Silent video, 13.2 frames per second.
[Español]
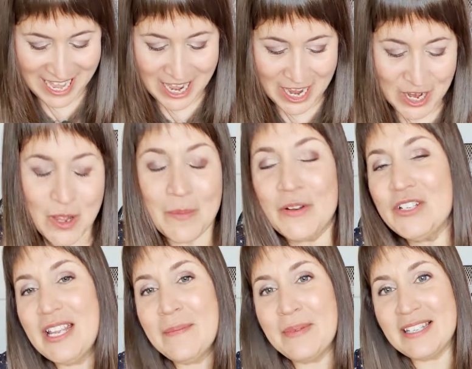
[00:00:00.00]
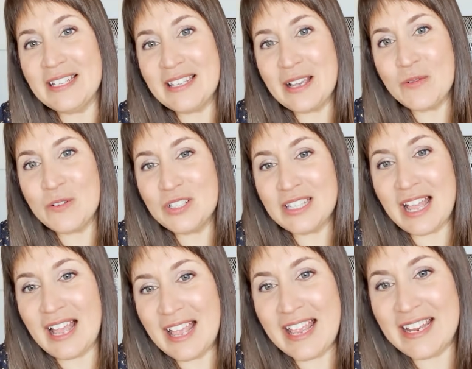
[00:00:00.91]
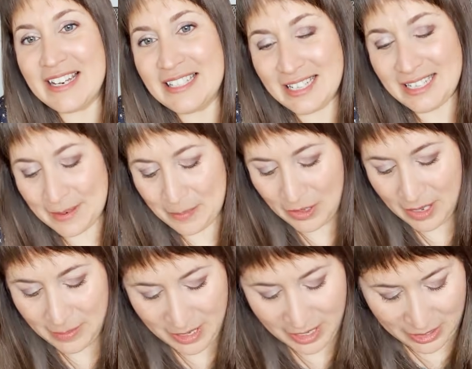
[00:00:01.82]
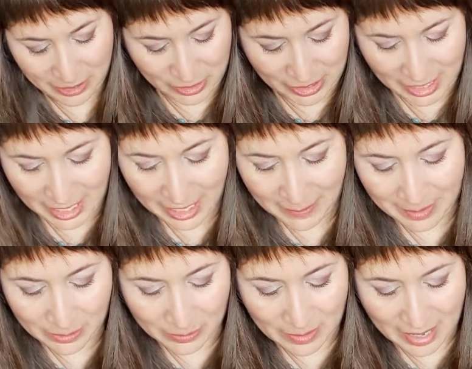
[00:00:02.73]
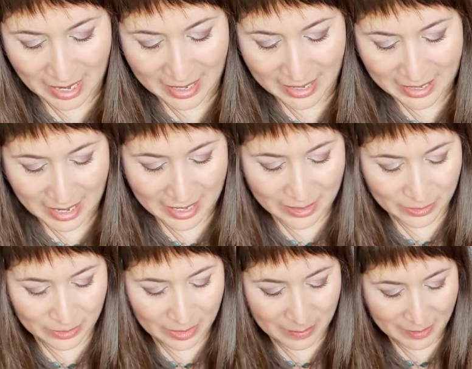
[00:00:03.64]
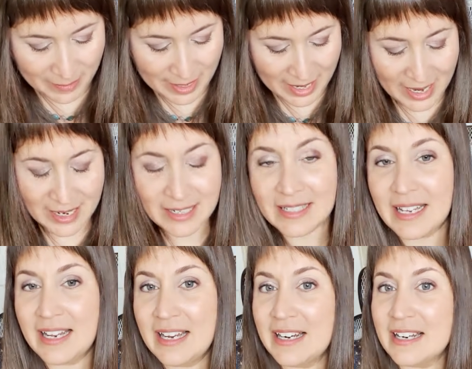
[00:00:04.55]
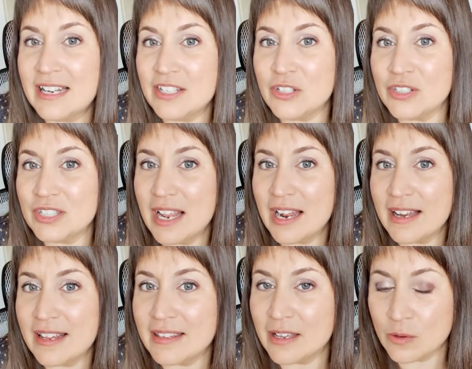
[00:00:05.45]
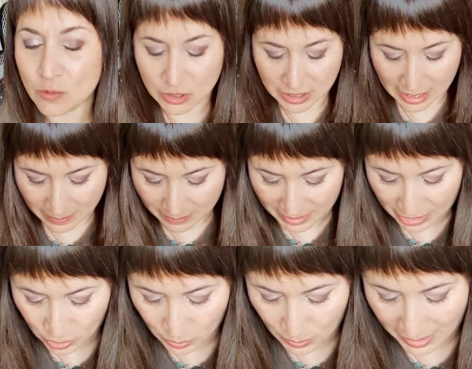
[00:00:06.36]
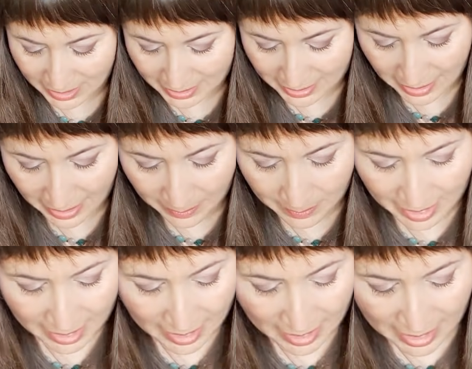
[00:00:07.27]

Como siempre, si te gusta este tipo de vídeos, regálame tu like ahí donde me veas, en la red social que te guste visualizarme.